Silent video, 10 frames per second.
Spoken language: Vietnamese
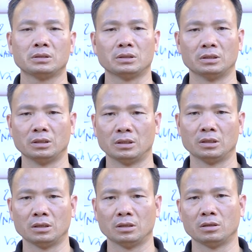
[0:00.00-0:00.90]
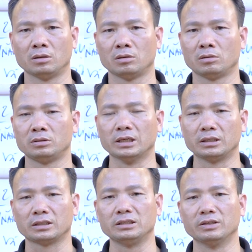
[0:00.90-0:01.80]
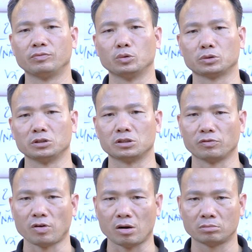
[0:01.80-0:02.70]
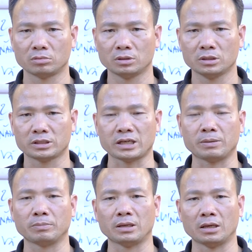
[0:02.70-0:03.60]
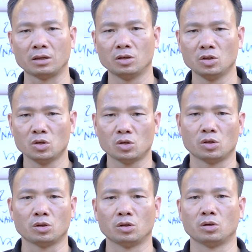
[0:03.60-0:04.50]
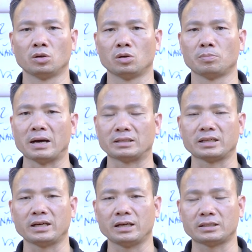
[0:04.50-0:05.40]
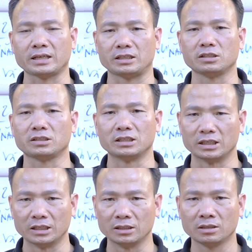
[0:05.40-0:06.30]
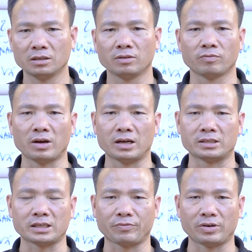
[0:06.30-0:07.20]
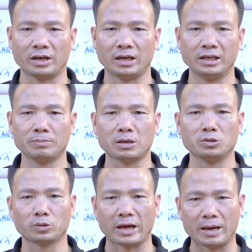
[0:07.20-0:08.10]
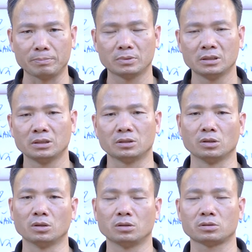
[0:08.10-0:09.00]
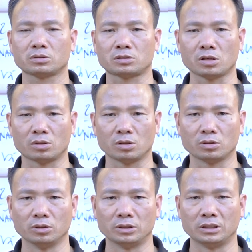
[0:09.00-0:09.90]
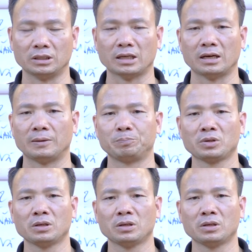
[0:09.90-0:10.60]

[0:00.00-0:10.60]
uh, nhận cái nhiệm vụ từ trưởng phòng xem là uh, bạn sẽ chạy chương trình gì và sẽ phải lên bao nhiêu kem đúng không sau đó rồi thì là